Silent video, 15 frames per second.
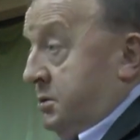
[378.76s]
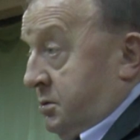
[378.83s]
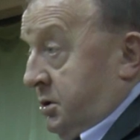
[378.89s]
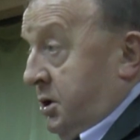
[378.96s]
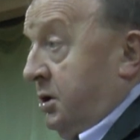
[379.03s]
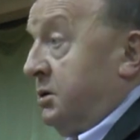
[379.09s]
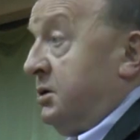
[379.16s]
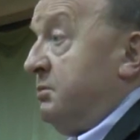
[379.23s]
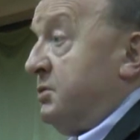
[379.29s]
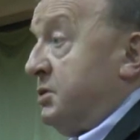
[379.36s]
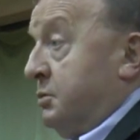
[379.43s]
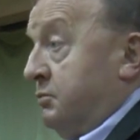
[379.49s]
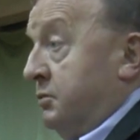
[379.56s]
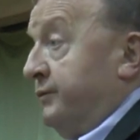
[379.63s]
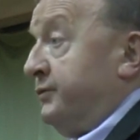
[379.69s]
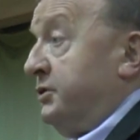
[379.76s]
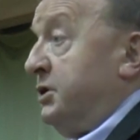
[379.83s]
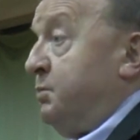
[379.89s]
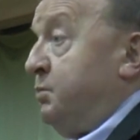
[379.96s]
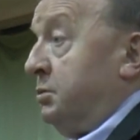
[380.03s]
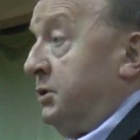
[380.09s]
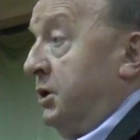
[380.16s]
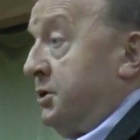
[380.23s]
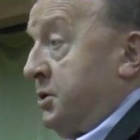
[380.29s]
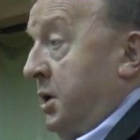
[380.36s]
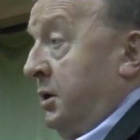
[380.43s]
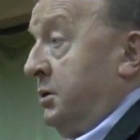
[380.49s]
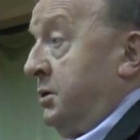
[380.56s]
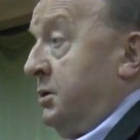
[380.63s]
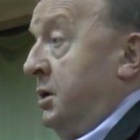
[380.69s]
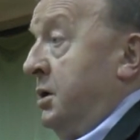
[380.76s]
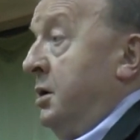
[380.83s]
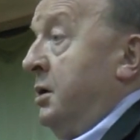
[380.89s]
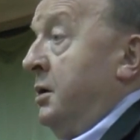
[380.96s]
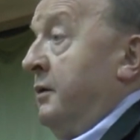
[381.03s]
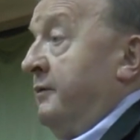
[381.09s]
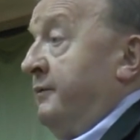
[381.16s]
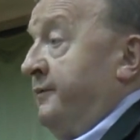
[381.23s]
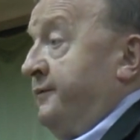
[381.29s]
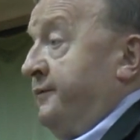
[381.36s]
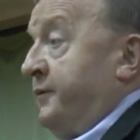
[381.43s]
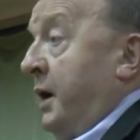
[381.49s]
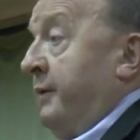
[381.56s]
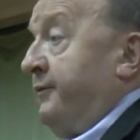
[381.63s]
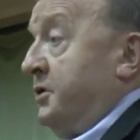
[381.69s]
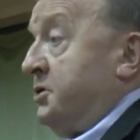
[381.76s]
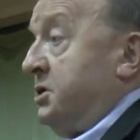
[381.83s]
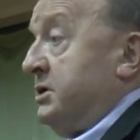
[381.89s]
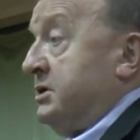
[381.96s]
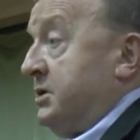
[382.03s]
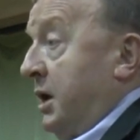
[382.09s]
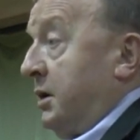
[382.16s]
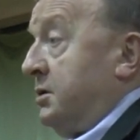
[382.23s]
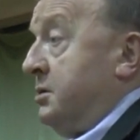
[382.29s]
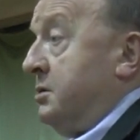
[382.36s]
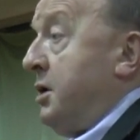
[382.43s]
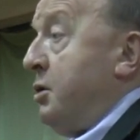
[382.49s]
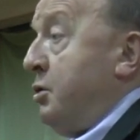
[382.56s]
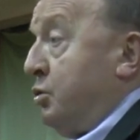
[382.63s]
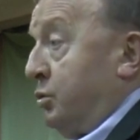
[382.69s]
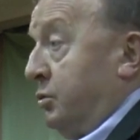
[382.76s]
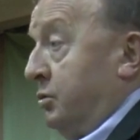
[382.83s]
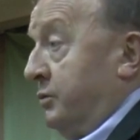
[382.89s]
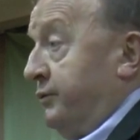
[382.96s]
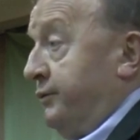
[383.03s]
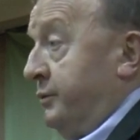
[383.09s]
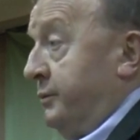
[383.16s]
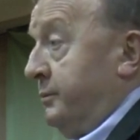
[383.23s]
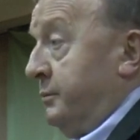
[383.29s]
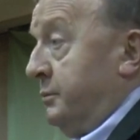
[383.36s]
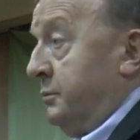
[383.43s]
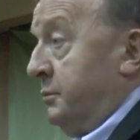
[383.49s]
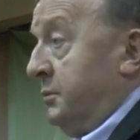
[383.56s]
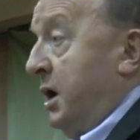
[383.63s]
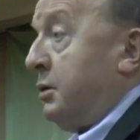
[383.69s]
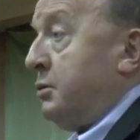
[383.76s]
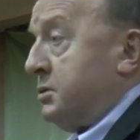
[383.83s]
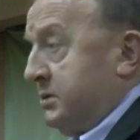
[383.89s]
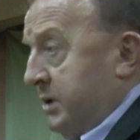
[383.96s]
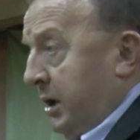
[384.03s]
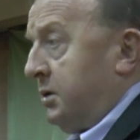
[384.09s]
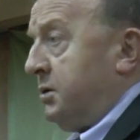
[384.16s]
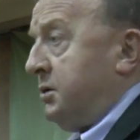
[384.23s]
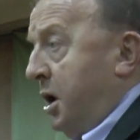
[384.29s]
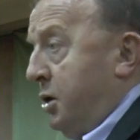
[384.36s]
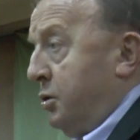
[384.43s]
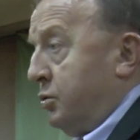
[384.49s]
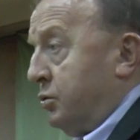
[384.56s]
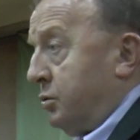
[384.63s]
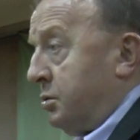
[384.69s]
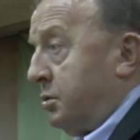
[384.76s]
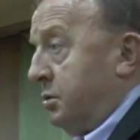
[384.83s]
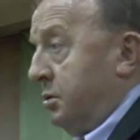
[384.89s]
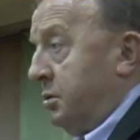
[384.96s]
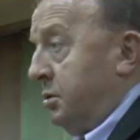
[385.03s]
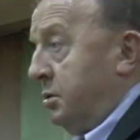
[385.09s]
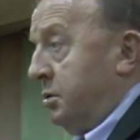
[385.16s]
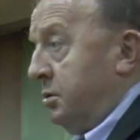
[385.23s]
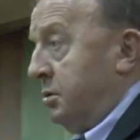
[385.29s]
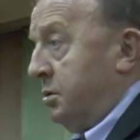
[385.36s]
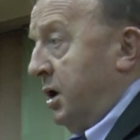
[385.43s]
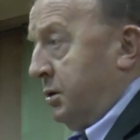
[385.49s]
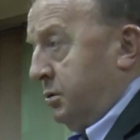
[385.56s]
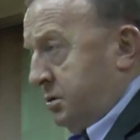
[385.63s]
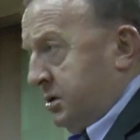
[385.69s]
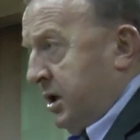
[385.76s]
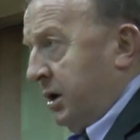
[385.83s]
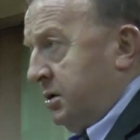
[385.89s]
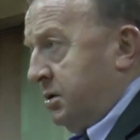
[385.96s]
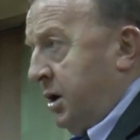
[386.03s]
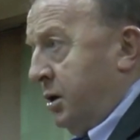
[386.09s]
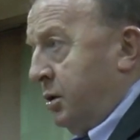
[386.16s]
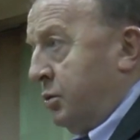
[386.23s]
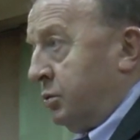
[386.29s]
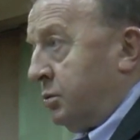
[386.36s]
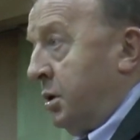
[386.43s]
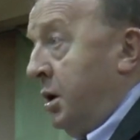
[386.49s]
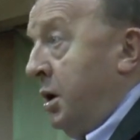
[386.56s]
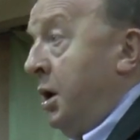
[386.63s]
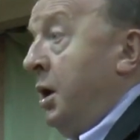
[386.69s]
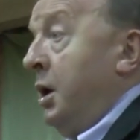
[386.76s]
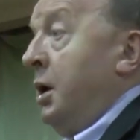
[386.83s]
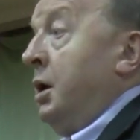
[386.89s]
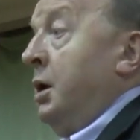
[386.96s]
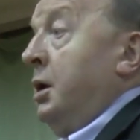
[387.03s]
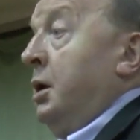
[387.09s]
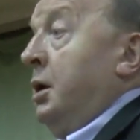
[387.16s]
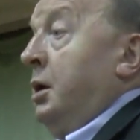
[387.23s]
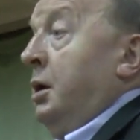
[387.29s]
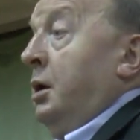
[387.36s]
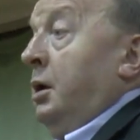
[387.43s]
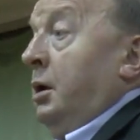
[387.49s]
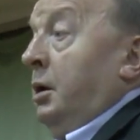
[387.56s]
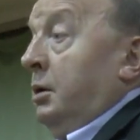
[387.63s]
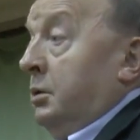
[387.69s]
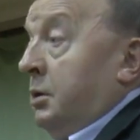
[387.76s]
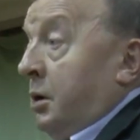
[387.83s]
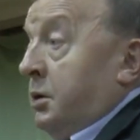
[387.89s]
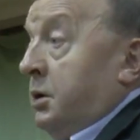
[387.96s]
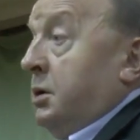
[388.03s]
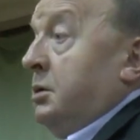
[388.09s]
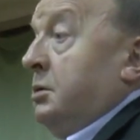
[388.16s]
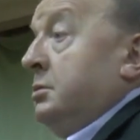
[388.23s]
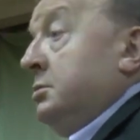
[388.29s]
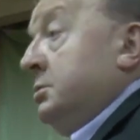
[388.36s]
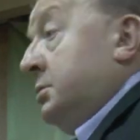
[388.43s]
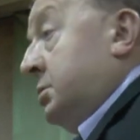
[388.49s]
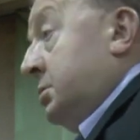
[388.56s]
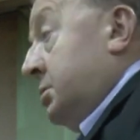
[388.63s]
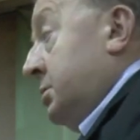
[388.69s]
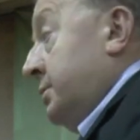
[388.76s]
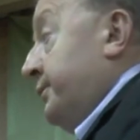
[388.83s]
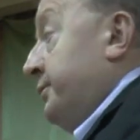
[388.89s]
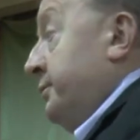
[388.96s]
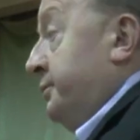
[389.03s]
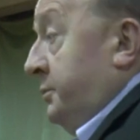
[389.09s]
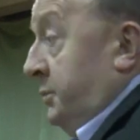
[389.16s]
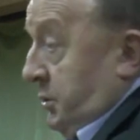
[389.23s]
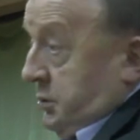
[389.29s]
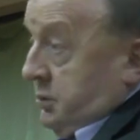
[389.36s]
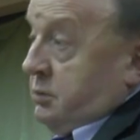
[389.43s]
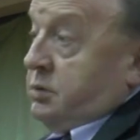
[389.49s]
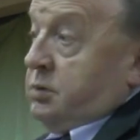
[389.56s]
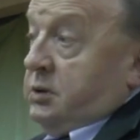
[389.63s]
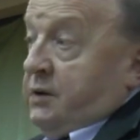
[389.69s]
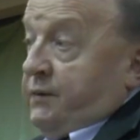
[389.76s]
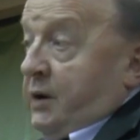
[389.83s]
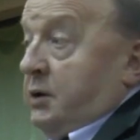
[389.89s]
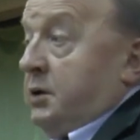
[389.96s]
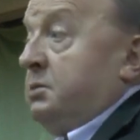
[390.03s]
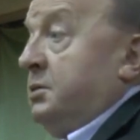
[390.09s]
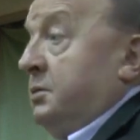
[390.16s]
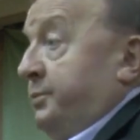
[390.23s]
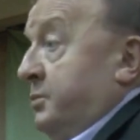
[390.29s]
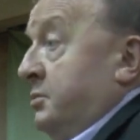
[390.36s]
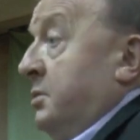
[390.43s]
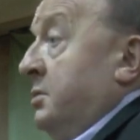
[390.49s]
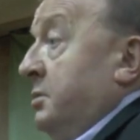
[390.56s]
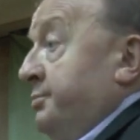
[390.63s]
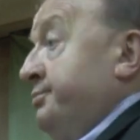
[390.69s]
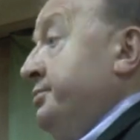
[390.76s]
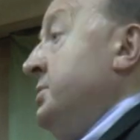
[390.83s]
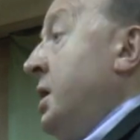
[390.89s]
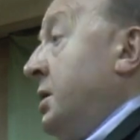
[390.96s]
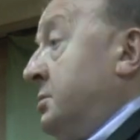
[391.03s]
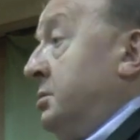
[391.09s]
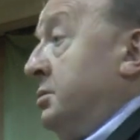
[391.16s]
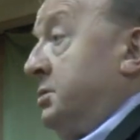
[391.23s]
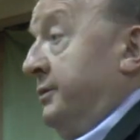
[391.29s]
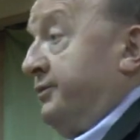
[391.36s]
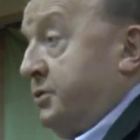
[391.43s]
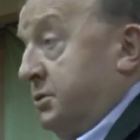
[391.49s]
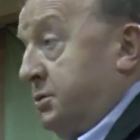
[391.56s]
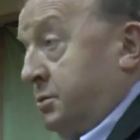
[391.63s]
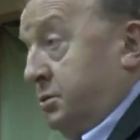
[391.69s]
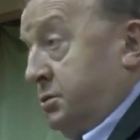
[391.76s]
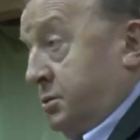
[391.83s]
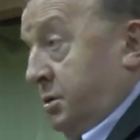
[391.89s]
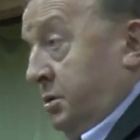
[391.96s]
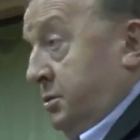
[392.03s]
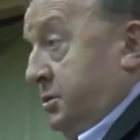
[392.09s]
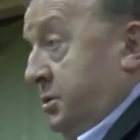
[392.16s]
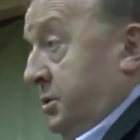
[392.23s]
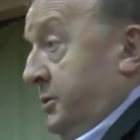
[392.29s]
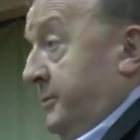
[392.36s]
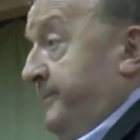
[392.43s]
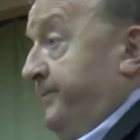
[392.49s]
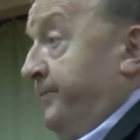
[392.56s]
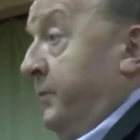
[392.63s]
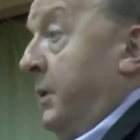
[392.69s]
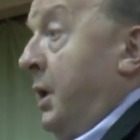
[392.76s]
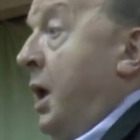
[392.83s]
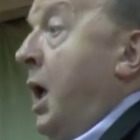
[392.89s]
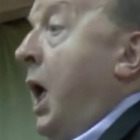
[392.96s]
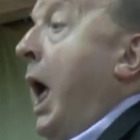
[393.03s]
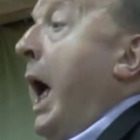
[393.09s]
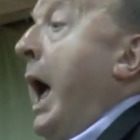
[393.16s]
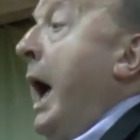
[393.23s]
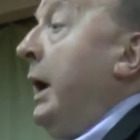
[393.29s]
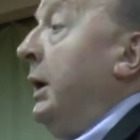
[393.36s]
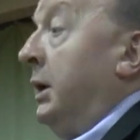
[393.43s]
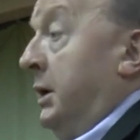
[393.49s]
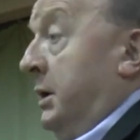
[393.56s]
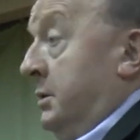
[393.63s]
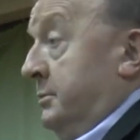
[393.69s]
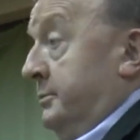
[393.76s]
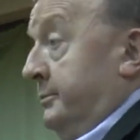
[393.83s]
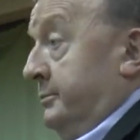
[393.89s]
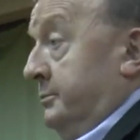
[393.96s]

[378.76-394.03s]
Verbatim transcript: jednym z głównych podejrzanych w aferze starych Kiejkutów. Jako stary Kiejkut. Jako stary Kiejkut. No i no, nie wiadomo było, jak to się wszystko skończy, ale